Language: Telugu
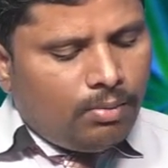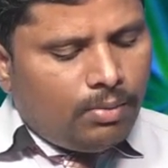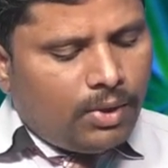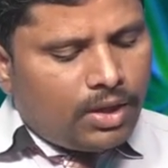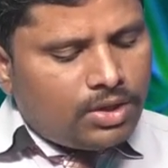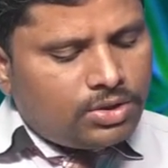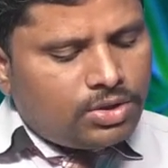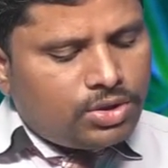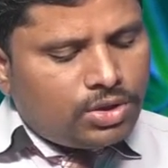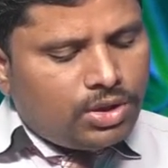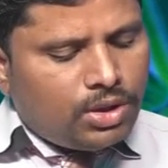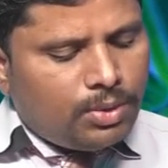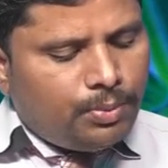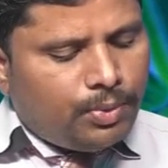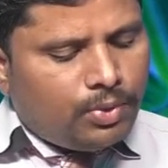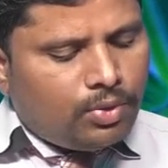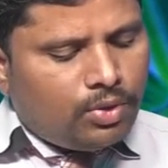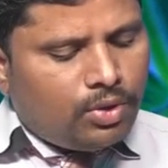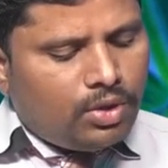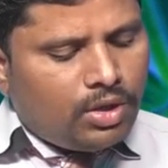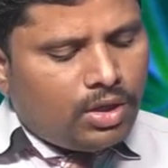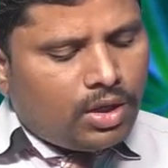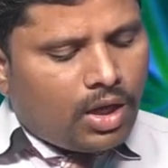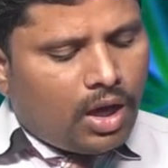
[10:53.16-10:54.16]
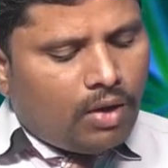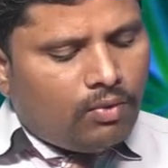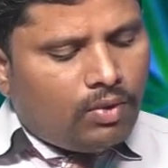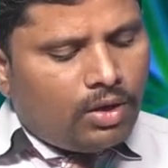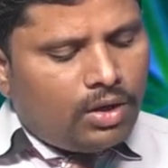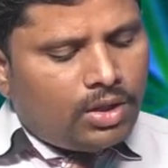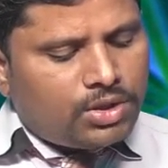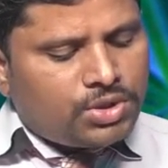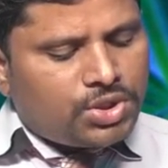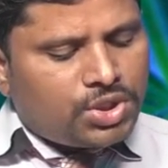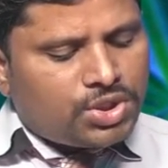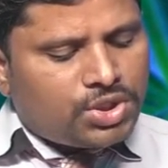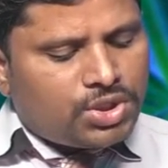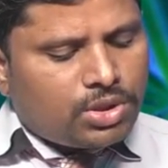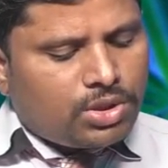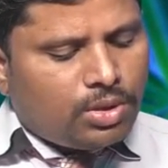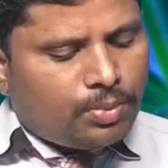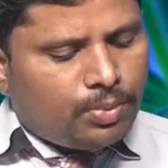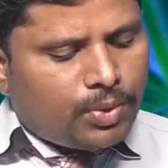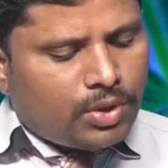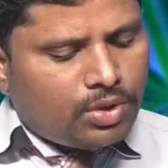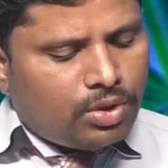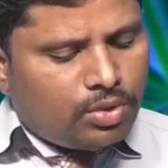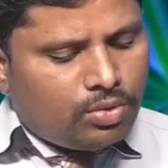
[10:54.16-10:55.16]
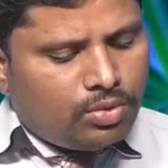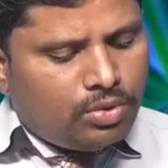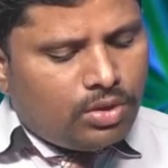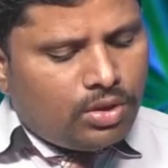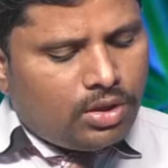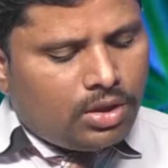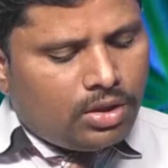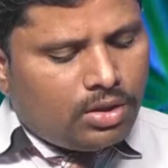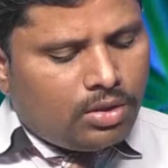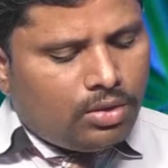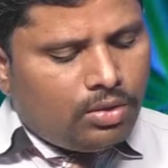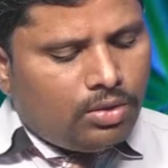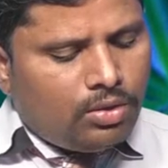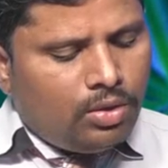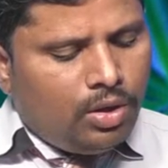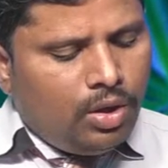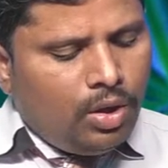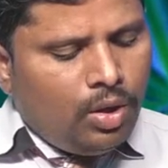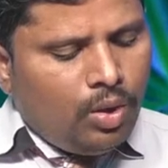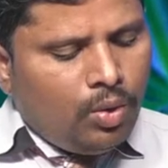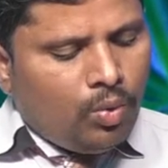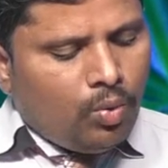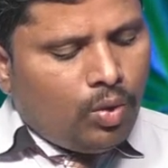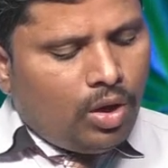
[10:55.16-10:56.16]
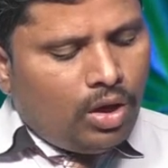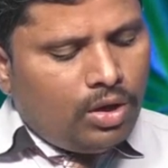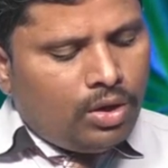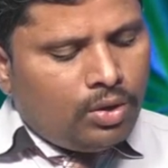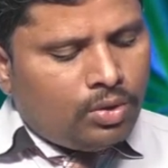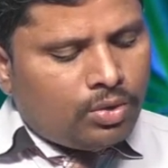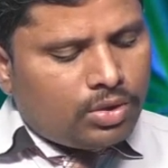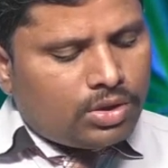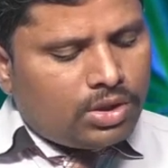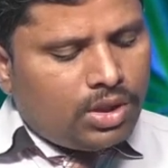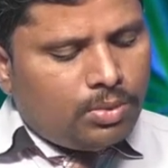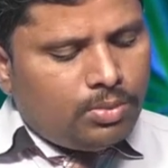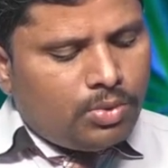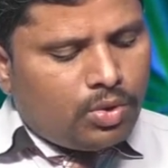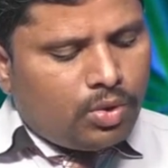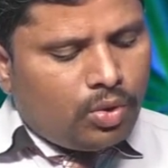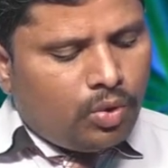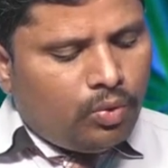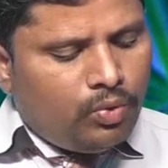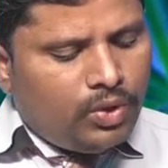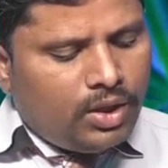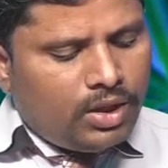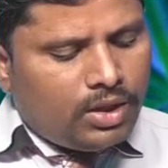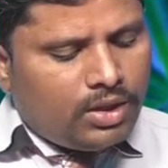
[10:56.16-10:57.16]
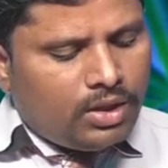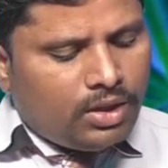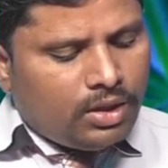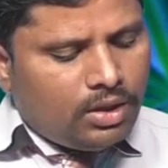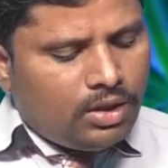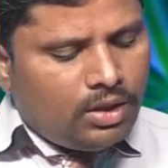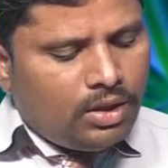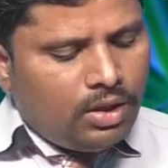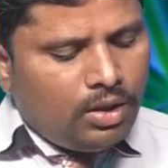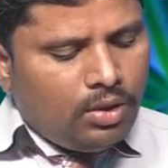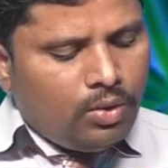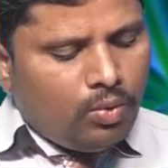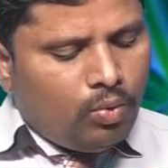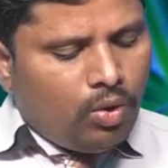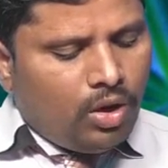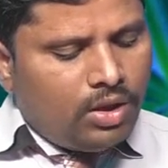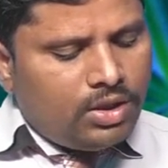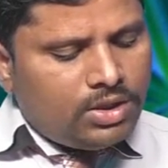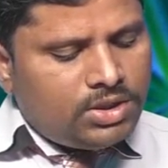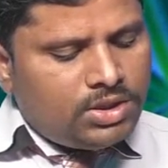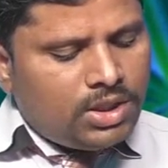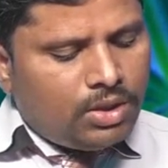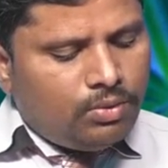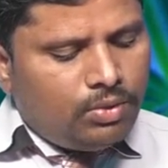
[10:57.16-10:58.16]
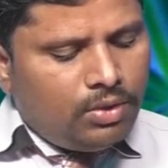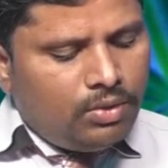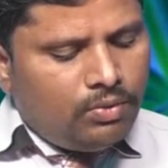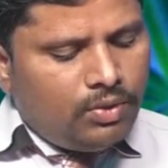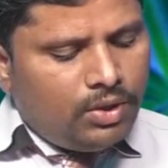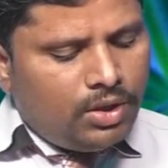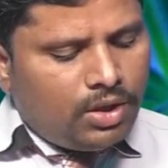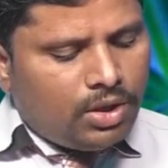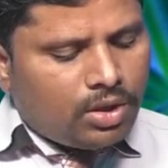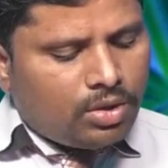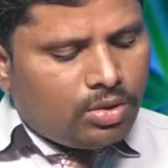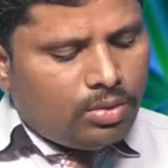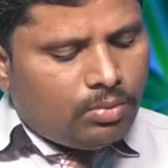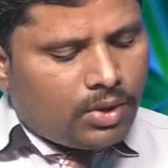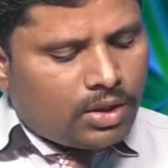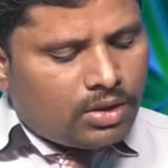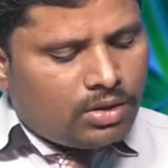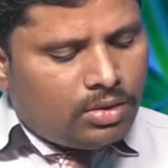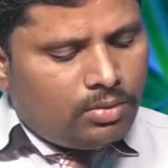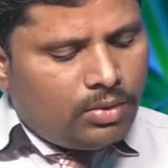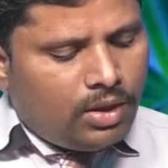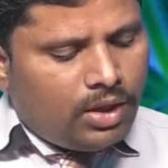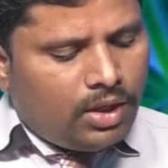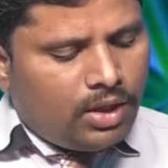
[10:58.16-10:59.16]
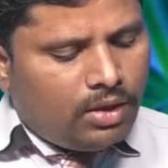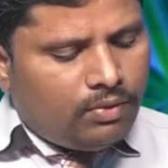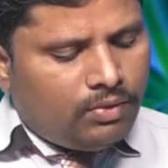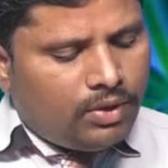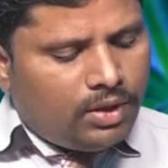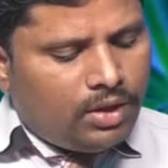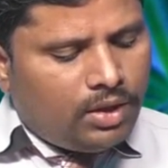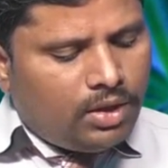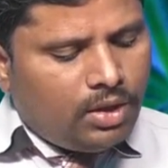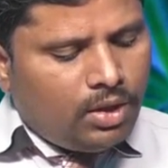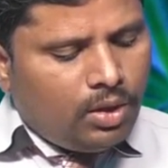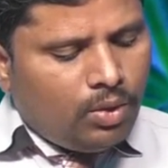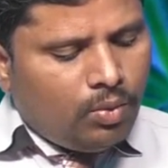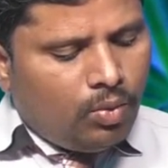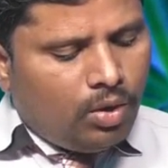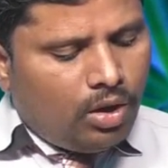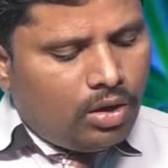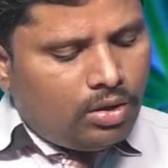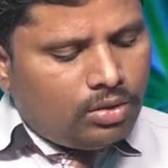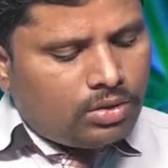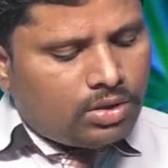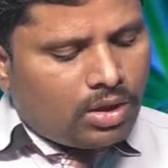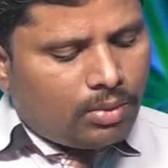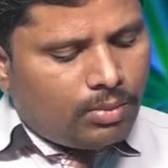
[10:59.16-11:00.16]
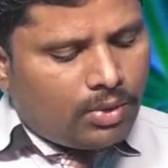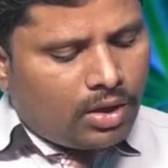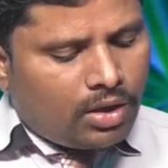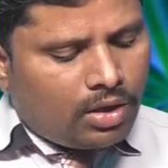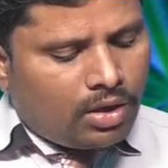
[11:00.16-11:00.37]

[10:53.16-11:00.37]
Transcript: మనసు తిప్పుకొని నా వల్ల స్వస్థత పొందకున్నట్లు వారి హృదయం క్రొవ్వినది వారి చెవులు వినుటకు మందములైనవి వారు తమ